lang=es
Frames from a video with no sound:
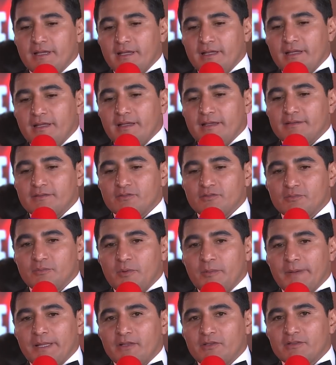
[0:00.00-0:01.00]
eh, esos
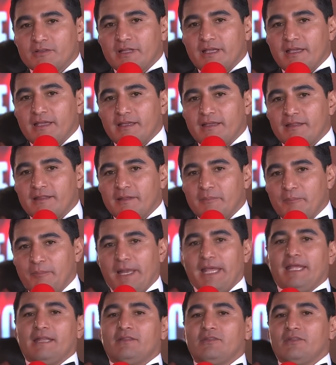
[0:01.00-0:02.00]
momentos de,
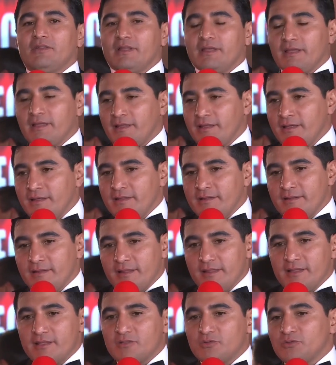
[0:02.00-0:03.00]
pleito, de,
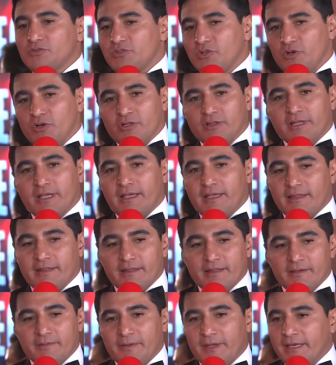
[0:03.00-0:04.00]
discusión,
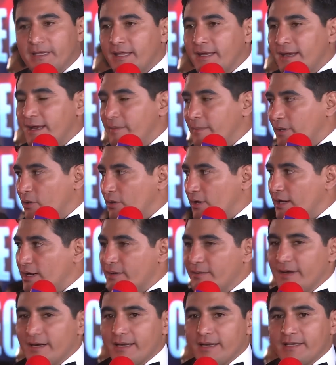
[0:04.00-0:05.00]
de, ver quién era mejor
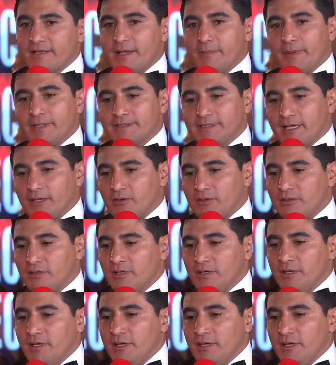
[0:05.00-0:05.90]
arriba del ring, ya pasaron.